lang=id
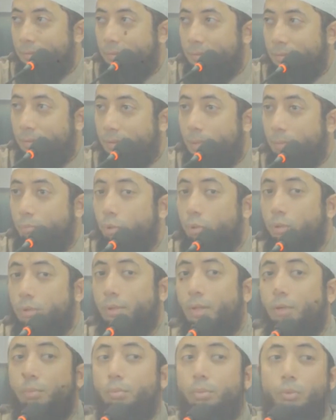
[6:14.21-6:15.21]
Namrud
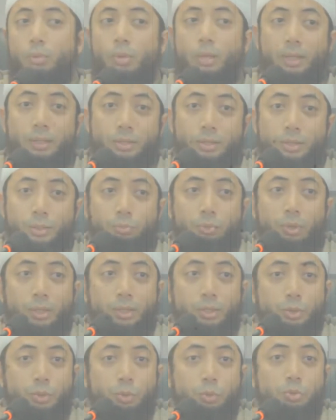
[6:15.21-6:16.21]
lalu mengeluarkan sebuah
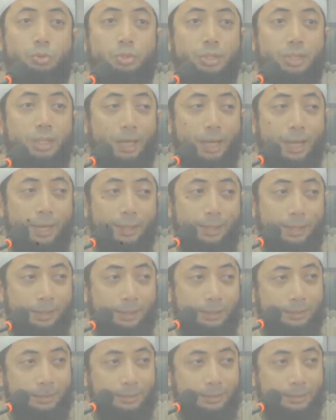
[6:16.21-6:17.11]
instruksi yang aneh.